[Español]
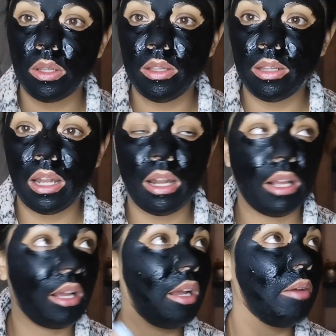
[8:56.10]
toallita en
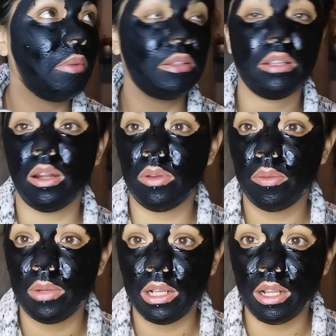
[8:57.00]
la cama, si la voy
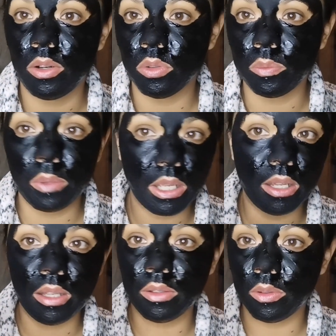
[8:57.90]
a aplicar en los
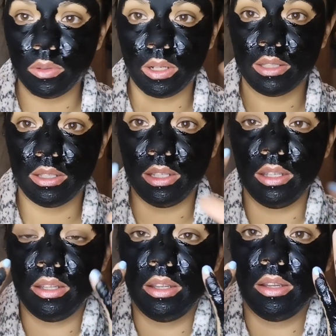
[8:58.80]
pies o
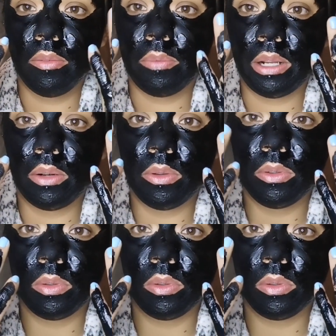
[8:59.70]
así, para no